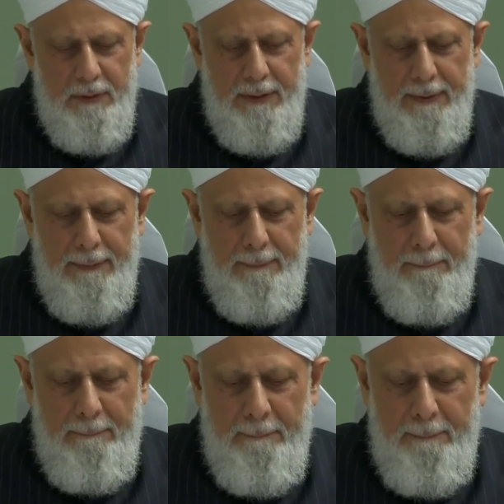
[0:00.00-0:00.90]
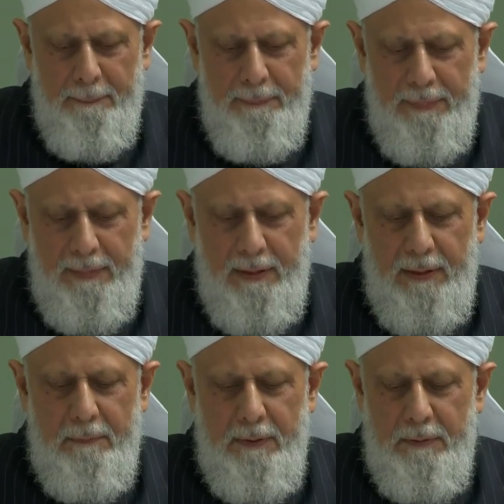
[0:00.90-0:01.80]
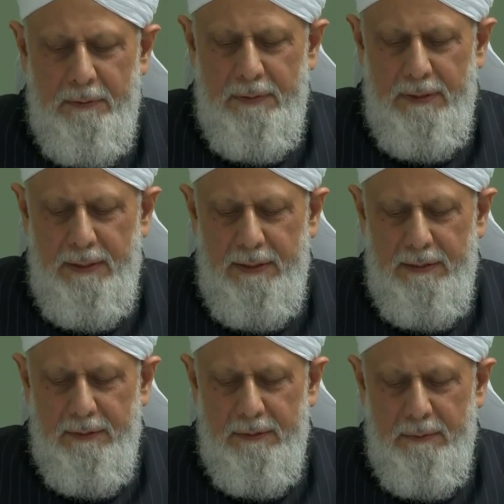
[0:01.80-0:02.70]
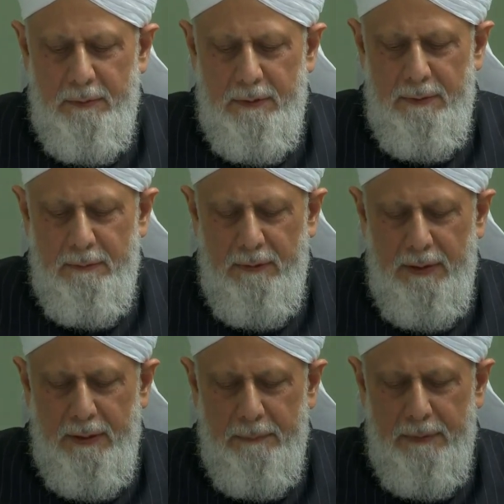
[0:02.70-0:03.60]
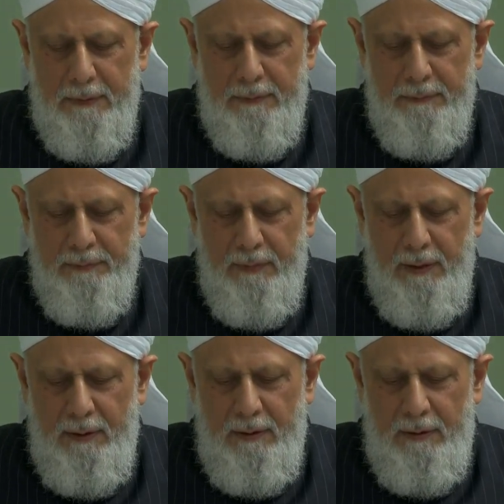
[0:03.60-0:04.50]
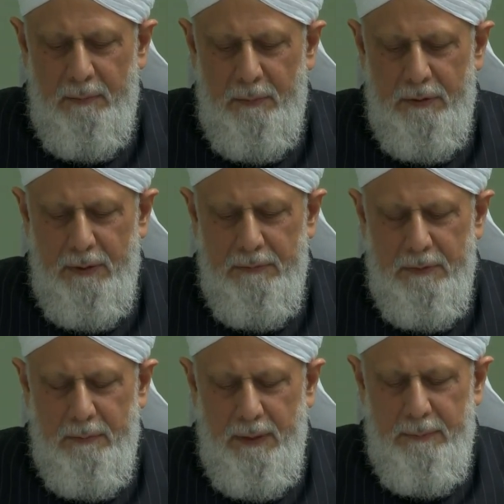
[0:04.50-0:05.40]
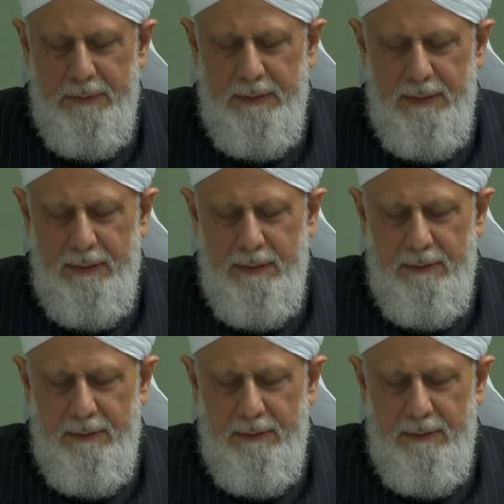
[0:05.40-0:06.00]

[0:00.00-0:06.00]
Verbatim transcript: Ayrıca Resul-i Ekrem sallallahu aleyhi ve sellem'in aleyhinde e,